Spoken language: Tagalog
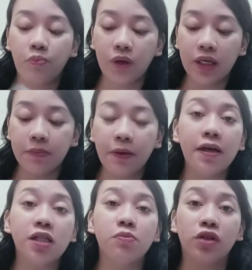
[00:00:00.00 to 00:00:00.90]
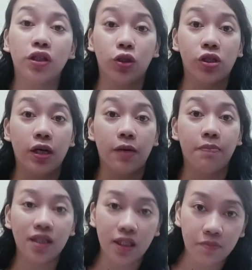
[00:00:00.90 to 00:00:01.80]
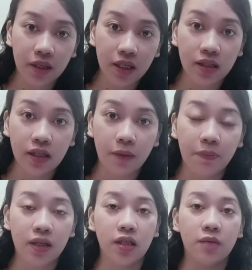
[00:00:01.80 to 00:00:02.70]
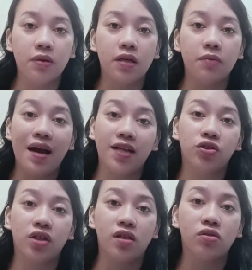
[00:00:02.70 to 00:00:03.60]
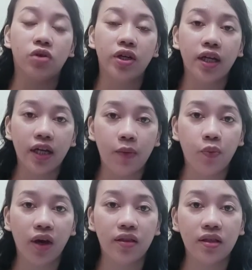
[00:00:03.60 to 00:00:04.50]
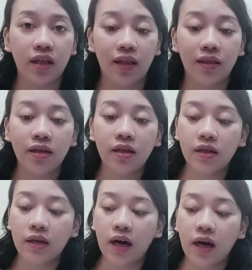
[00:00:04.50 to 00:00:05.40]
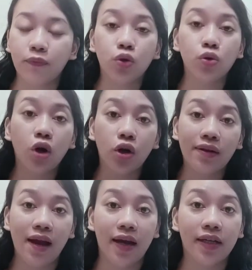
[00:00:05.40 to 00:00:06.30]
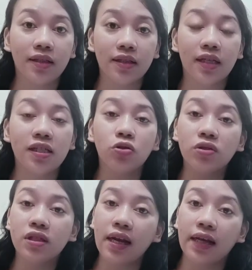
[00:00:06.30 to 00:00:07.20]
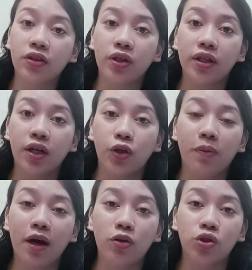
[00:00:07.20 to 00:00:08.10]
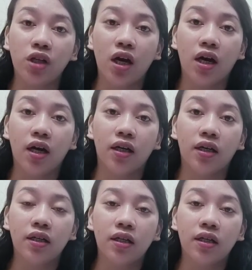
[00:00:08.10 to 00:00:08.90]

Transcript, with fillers: ipapasa mo na to sa pag-ibig, sa pag-ibig branches, or kaya pwede din um, through online. Kasi dun sa letter na yon meron siyang